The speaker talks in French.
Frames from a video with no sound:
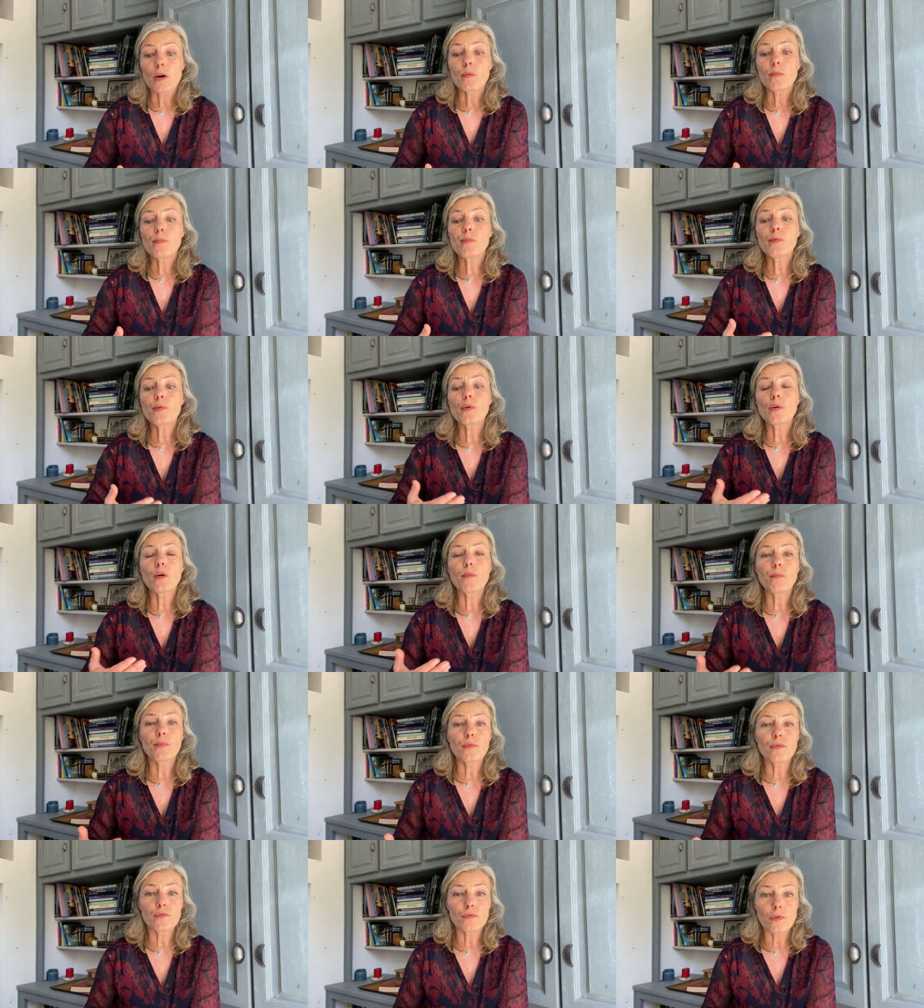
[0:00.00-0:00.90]

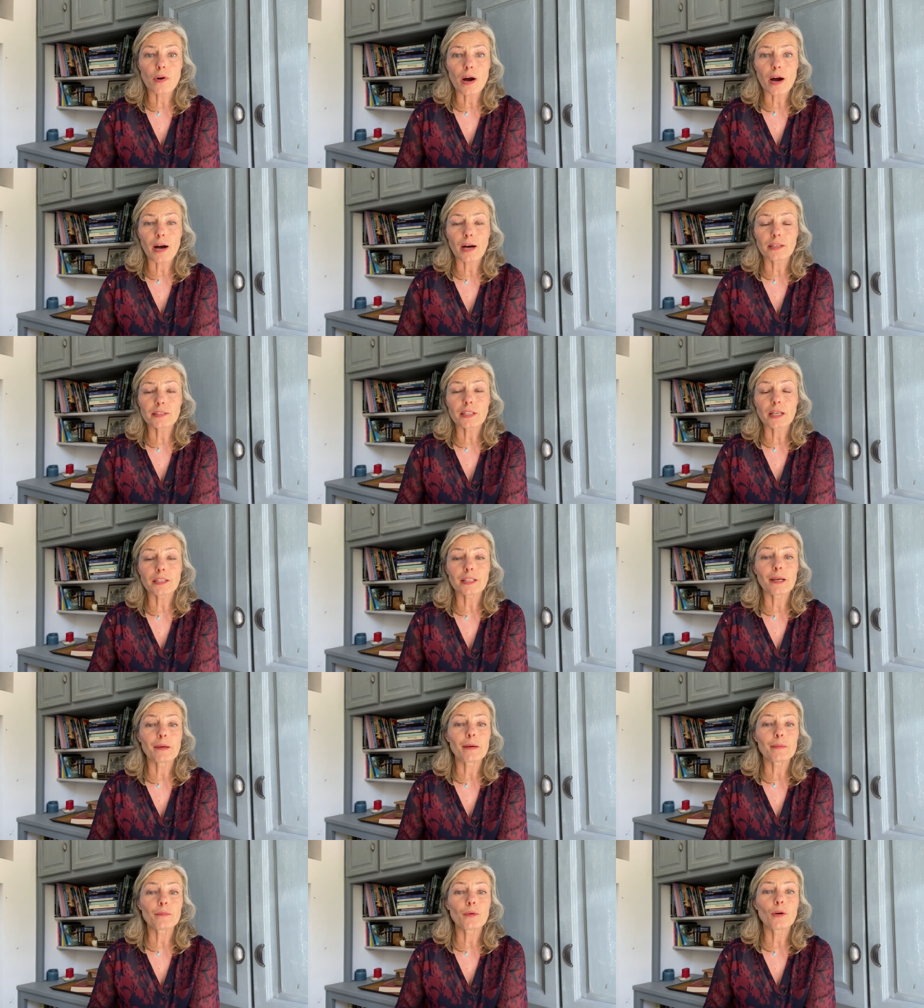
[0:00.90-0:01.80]
pour pouvoir, à un
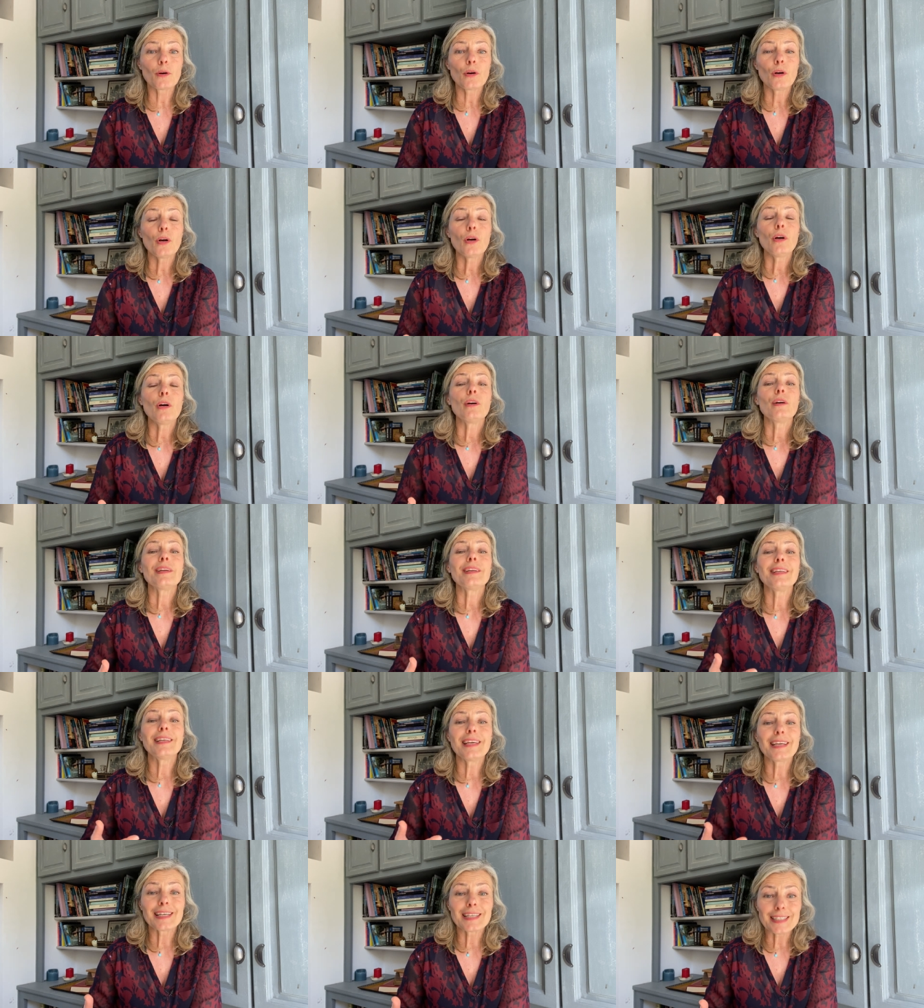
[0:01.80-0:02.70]
certain moment,
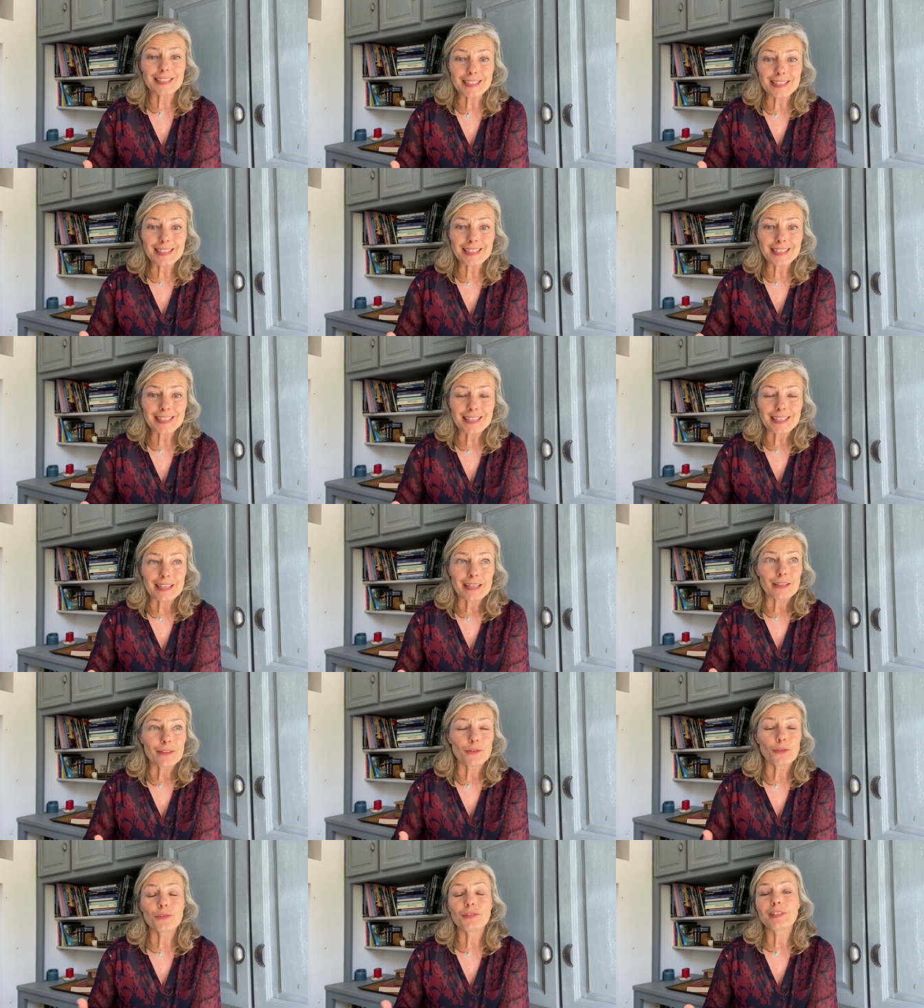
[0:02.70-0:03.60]
guérir
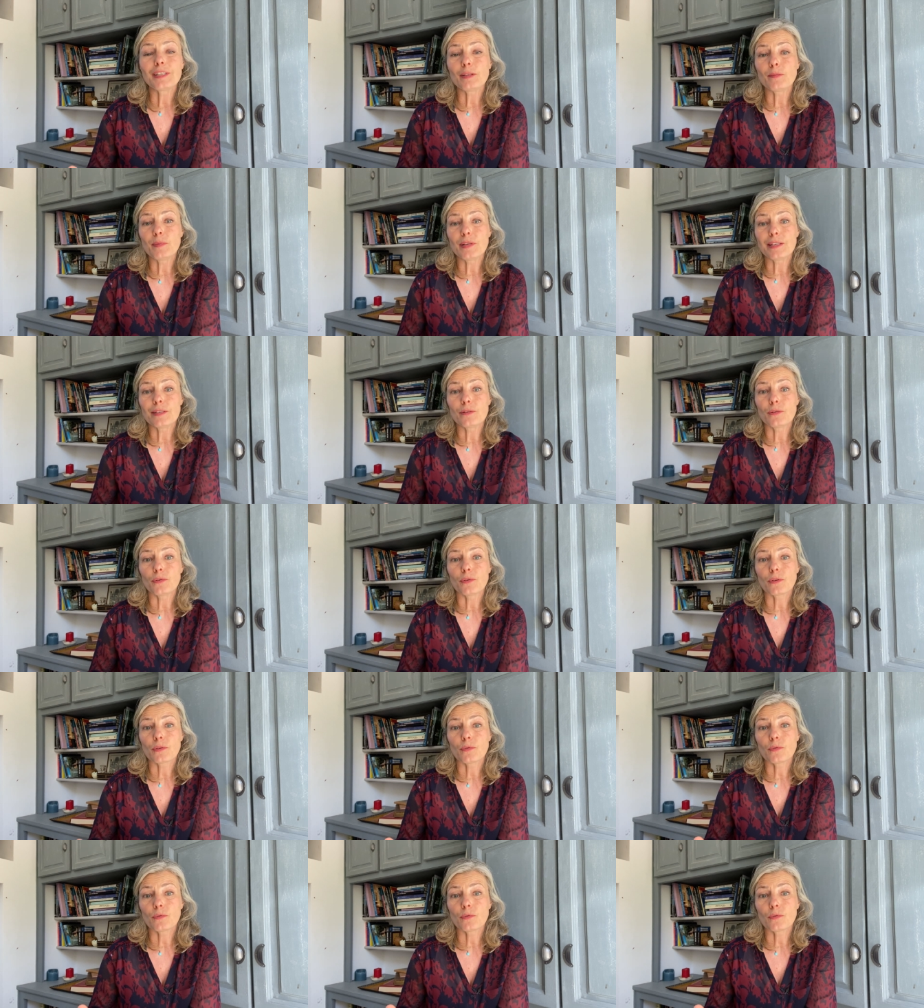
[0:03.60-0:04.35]
de cette blessure.